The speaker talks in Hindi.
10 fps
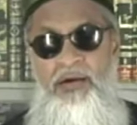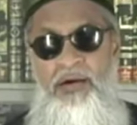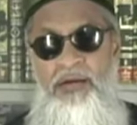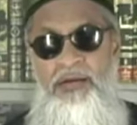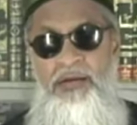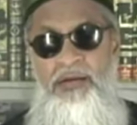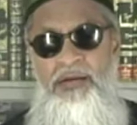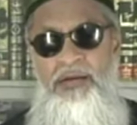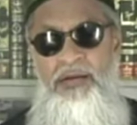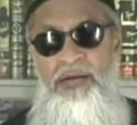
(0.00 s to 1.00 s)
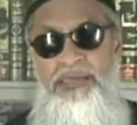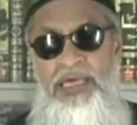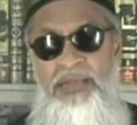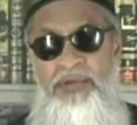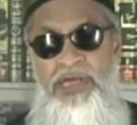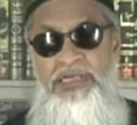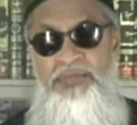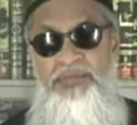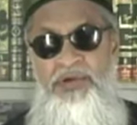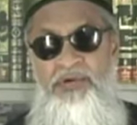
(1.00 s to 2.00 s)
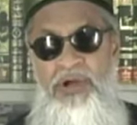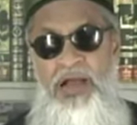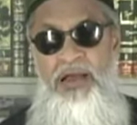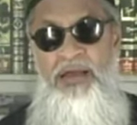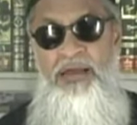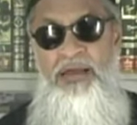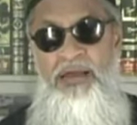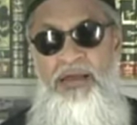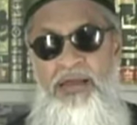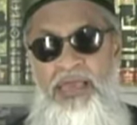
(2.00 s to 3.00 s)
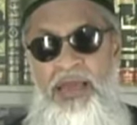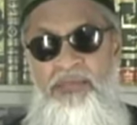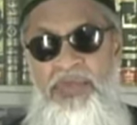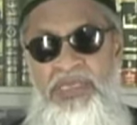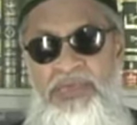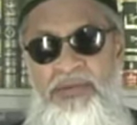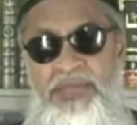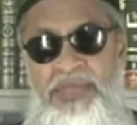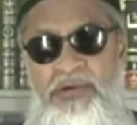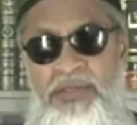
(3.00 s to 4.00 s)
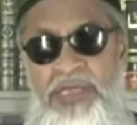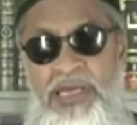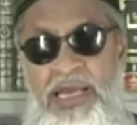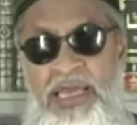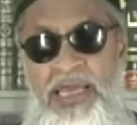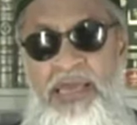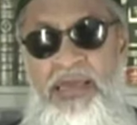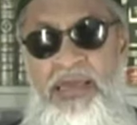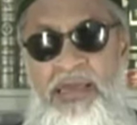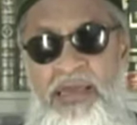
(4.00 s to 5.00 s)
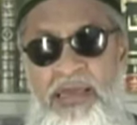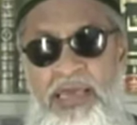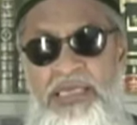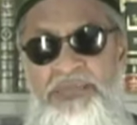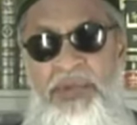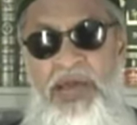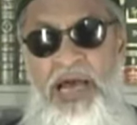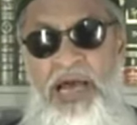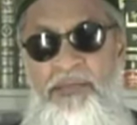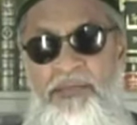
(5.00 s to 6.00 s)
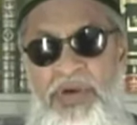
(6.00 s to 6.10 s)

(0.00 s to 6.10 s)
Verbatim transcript: और ज़्यादा मुनासिब ये होगा कि हम ये समझें और ये कहें कि इस मकाम